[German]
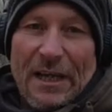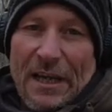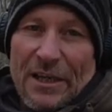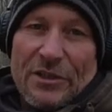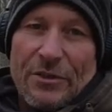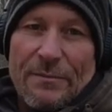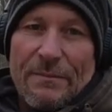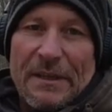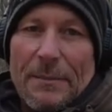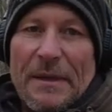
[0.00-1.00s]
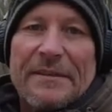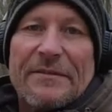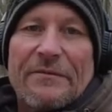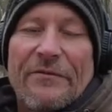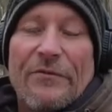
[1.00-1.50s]
gleich mit dem
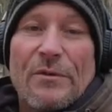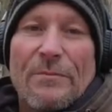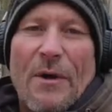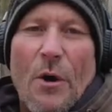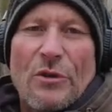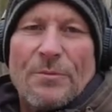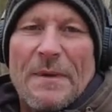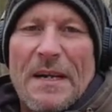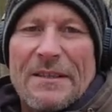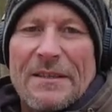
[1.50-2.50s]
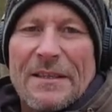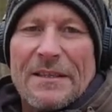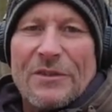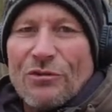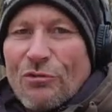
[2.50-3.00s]
ersten Pfund bei euch melden.
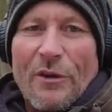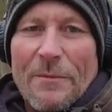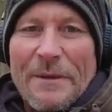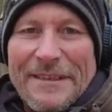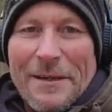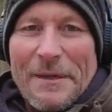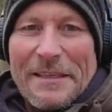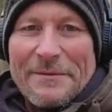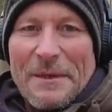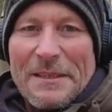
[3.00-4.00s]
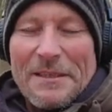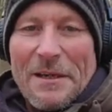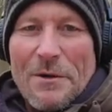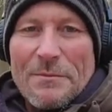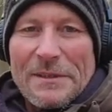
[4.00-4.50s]
Ich drücke mir selber erstmal die
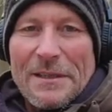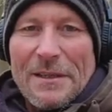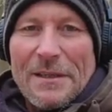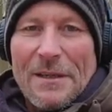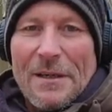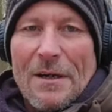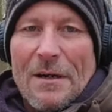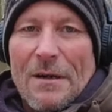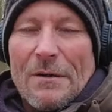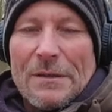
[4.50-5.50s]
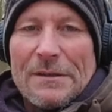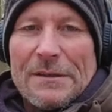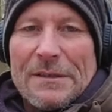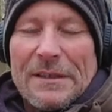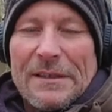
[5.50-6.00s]
Daumen.
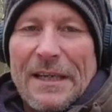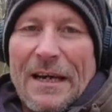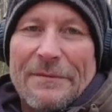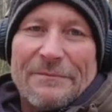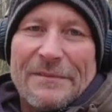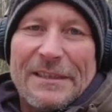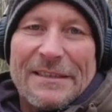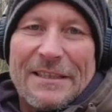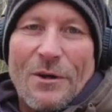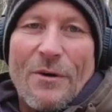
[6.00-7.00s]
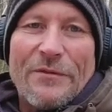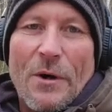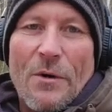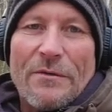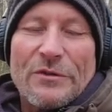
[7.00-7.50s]
Und ja, wie gesagt, hoffe
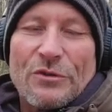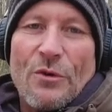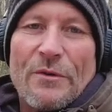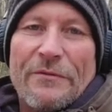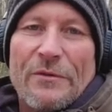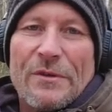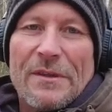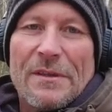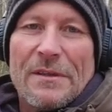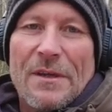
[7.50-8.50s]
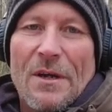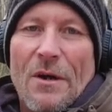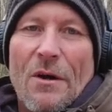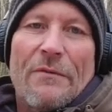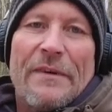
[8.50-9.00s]
auf schöne Funde.
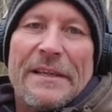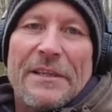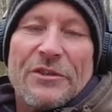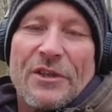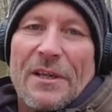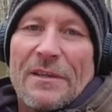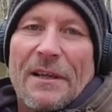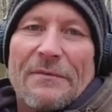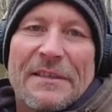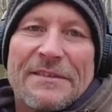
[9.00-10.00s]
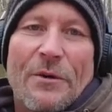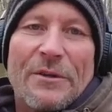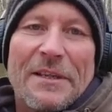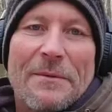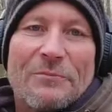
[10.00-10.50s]
Und wenn nicht, dann war es
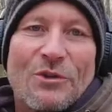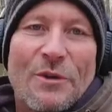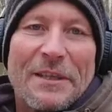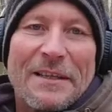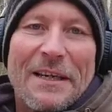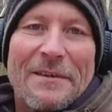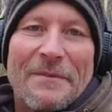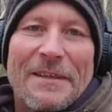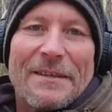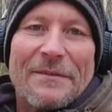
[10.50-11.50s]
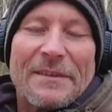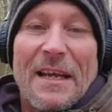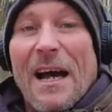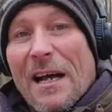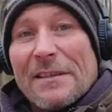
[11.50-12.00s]
heute eben schöner Tag im Wald.
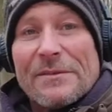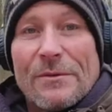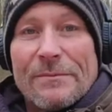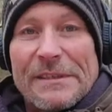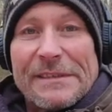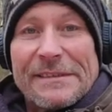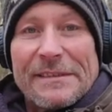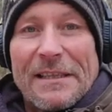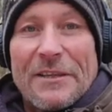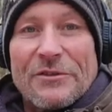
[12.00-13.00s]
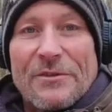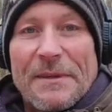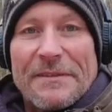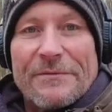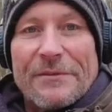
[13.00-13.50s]
Also bis gleich zum ersten